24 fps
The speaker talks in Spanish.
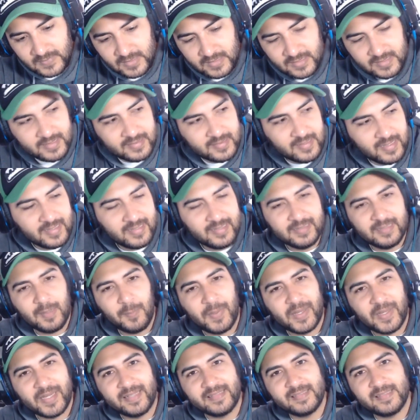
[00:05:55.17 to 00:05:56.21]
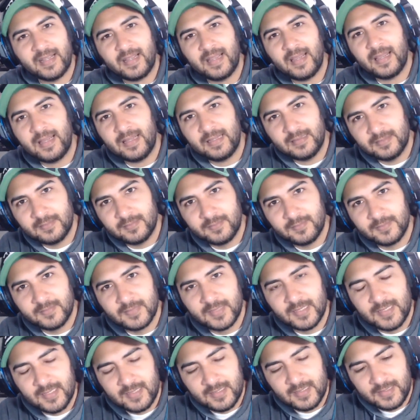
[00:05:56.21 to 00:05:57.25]
Y esa gente aparece acá.
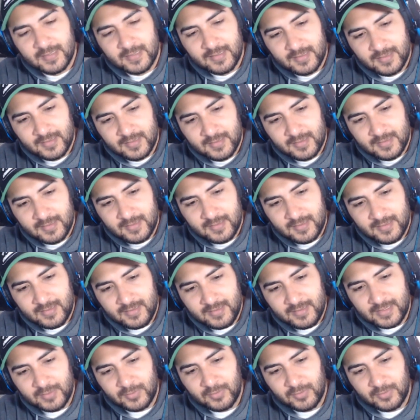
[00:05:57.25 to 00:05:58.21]
Y